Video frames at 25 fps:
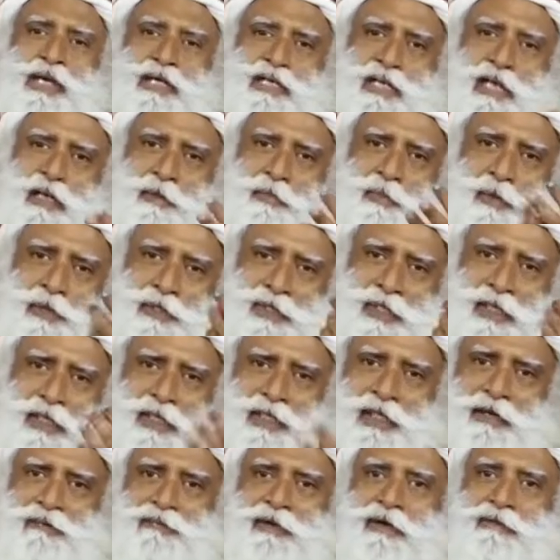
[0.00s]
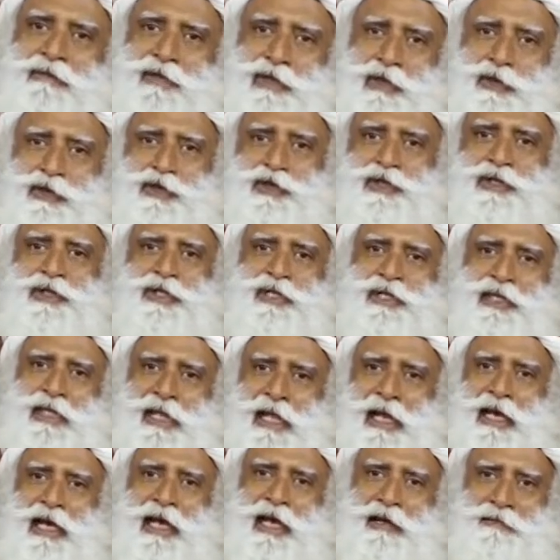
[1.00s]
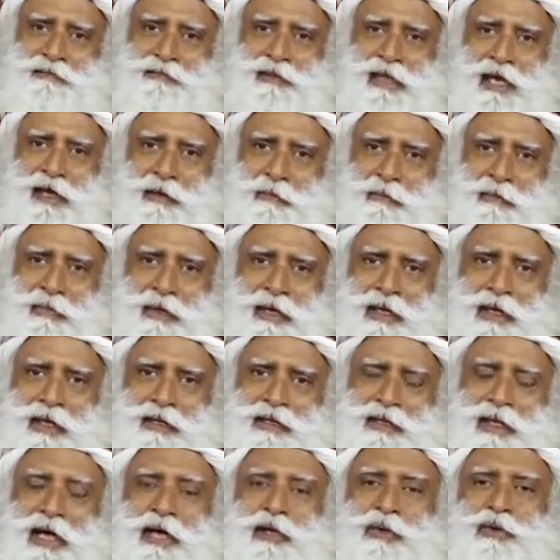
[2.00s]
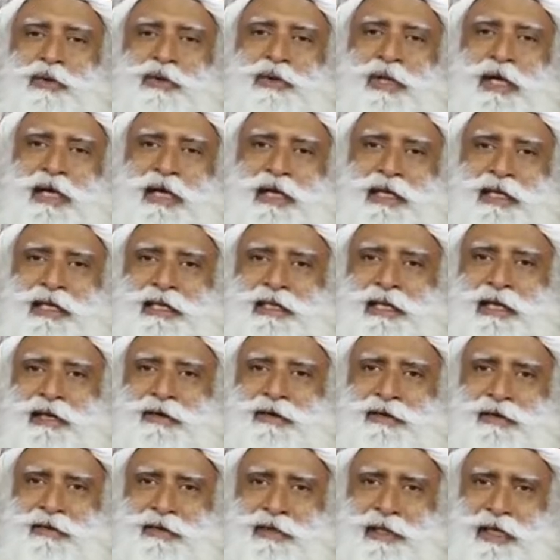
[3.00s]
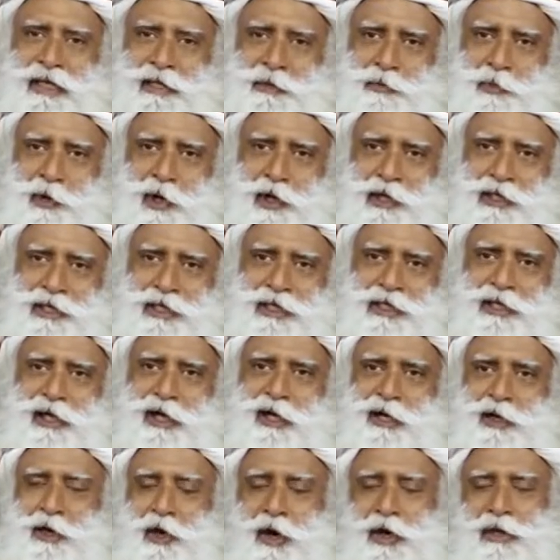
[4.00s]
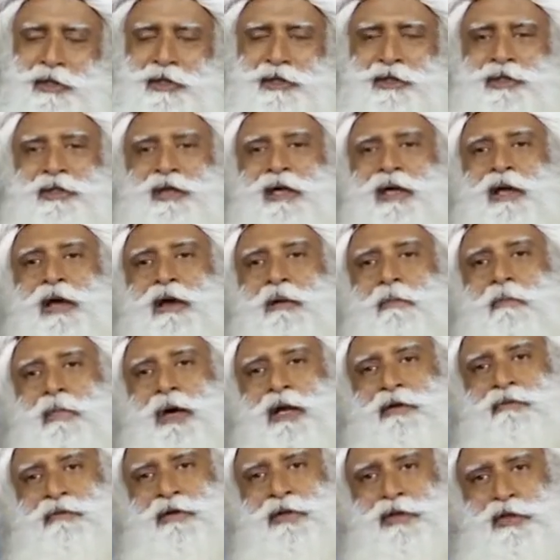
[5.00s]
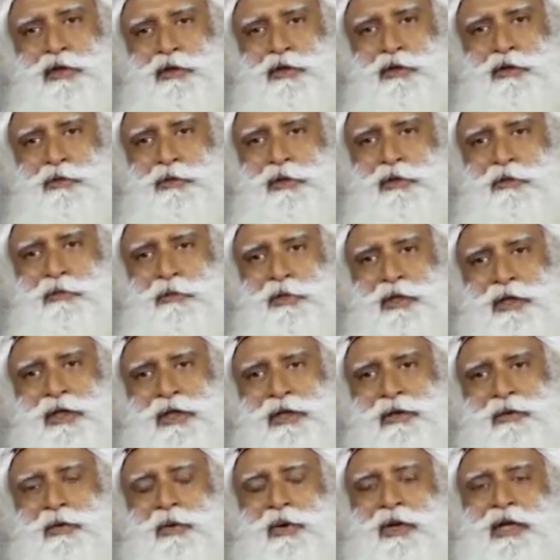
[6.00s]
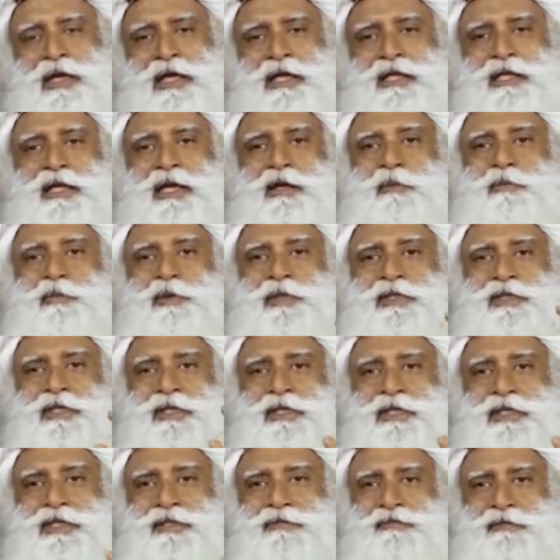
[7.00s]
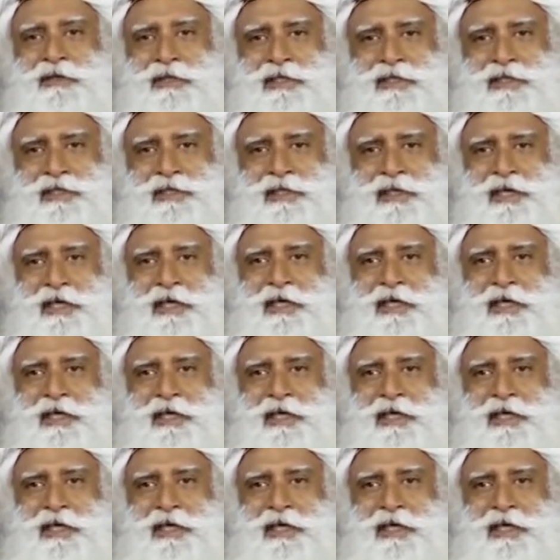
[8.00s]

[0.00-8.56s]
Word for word: Им подвластны лишь 10% эволюции. Воспользуются они этим или нет, зависит от них. Но для нас определены только 10%.